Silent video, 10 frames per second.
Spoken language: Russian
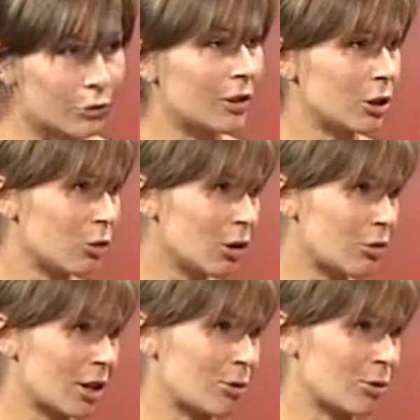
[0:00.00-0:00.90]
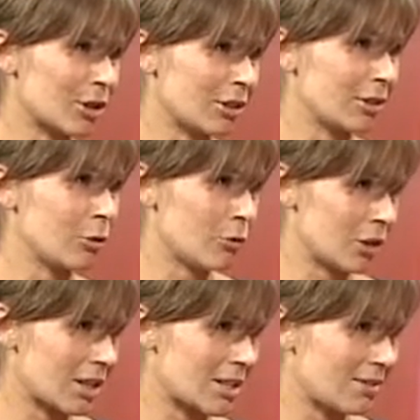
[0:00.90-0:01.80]
фотограф, который ловит
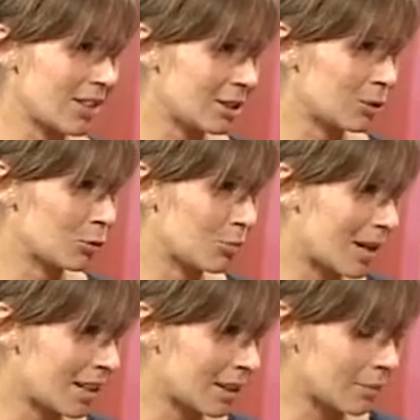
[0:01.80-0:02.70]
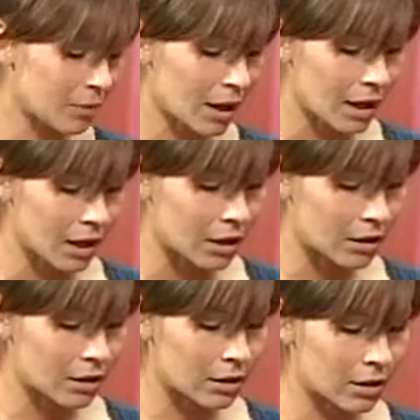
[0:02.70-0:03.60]
рассветы, туманы.
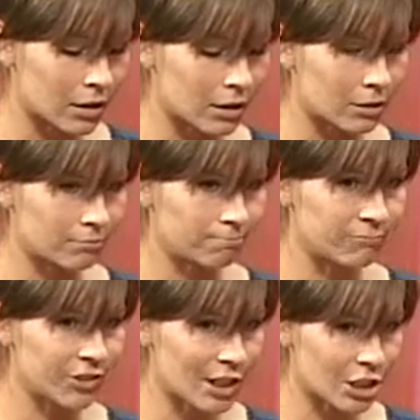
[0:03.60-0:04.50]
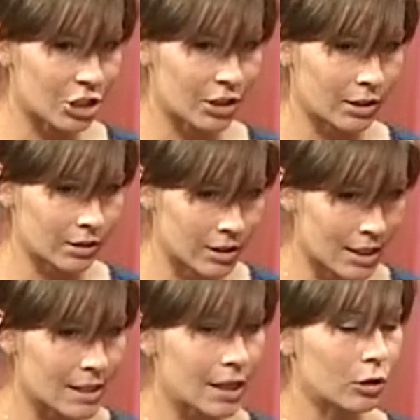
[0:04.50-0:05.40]
Э, вы даже
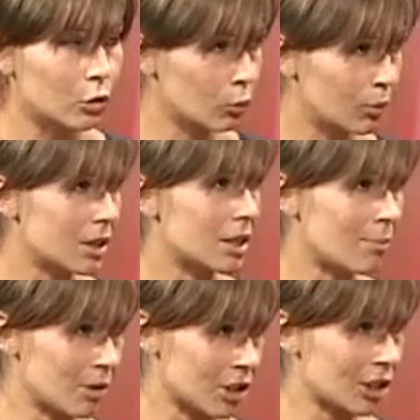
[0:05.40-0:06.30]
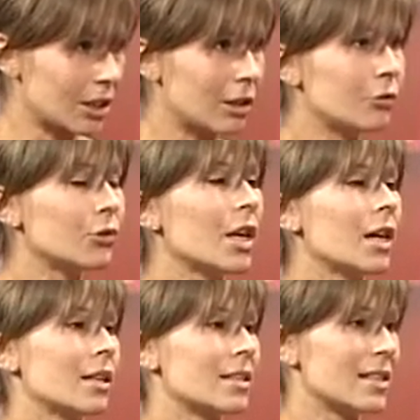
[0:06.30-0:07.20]
создали клуб единомышленников,
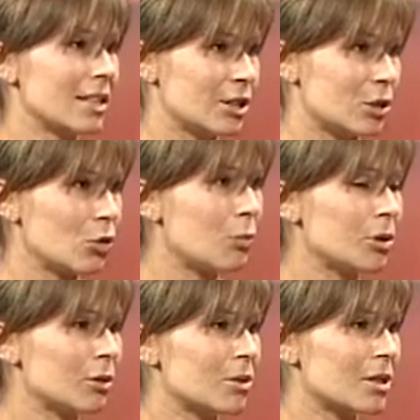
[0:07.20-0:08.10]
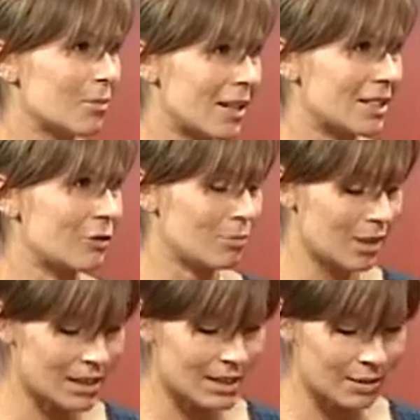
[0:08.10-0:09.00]
э, делитесь опытом, снимаете
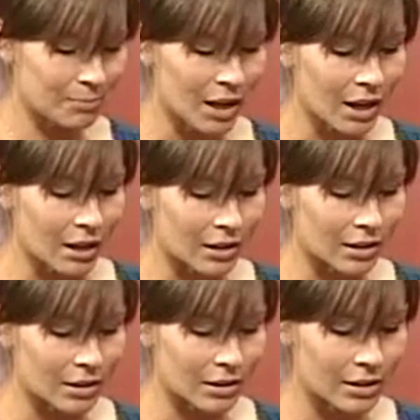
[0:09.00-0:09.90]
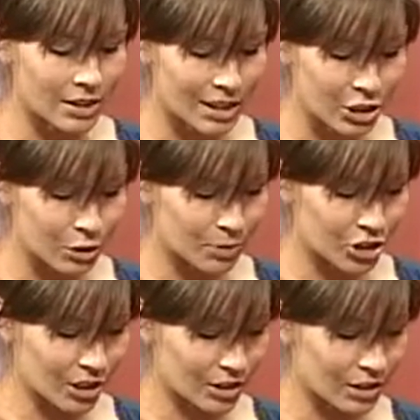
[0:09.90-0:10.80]
вместе. Расскажите,
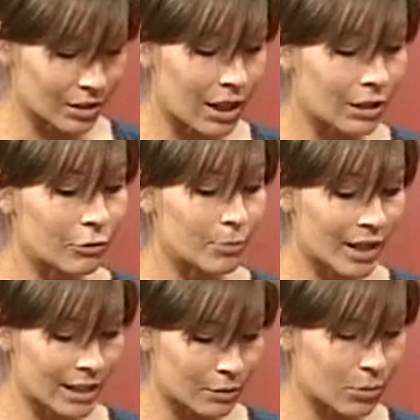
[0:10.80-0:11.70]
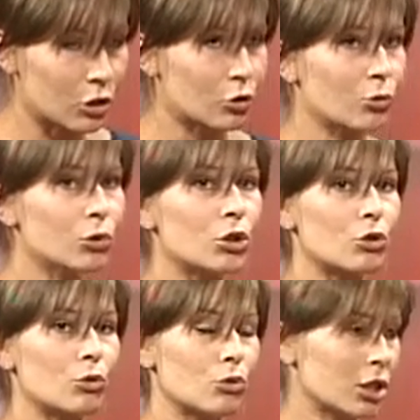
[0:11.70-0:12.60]
пожалуйста, как выбираете маршруты,
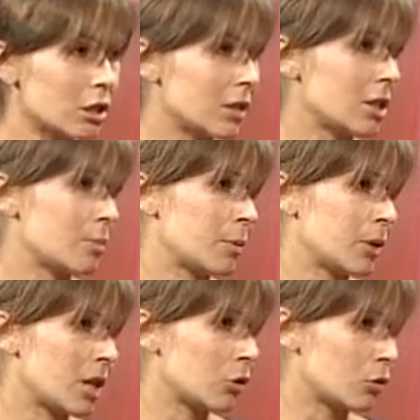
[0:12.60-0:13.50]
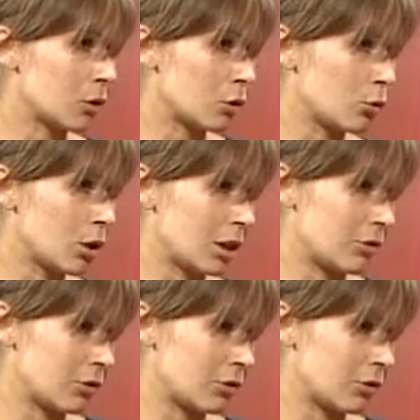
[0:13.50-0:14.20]
что учитываете при подготовке к утренней